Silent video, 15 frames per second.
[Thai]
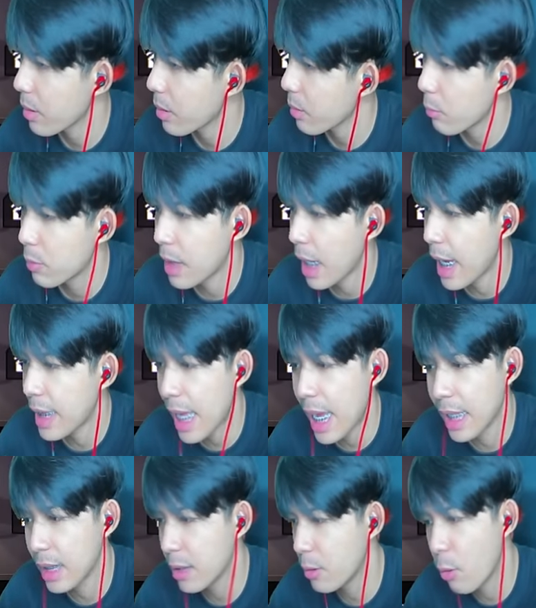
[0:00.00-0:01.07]
กูใช้ตัง
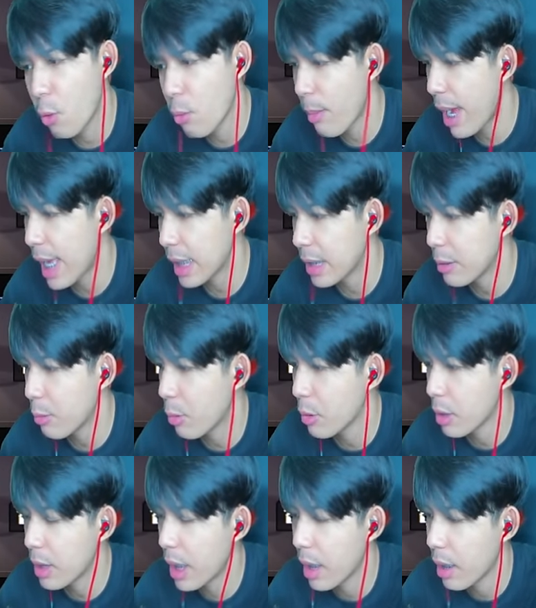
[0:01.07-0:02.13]
ค์ได้โง่มากเลยทุกคนต
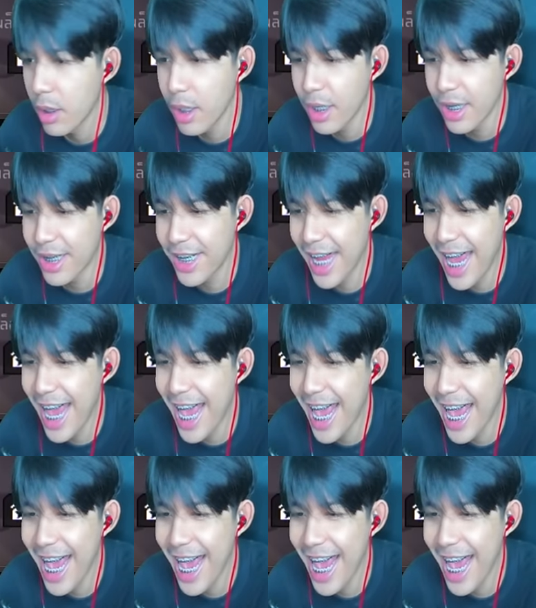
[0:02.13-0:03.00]
อนเนี้ยเย้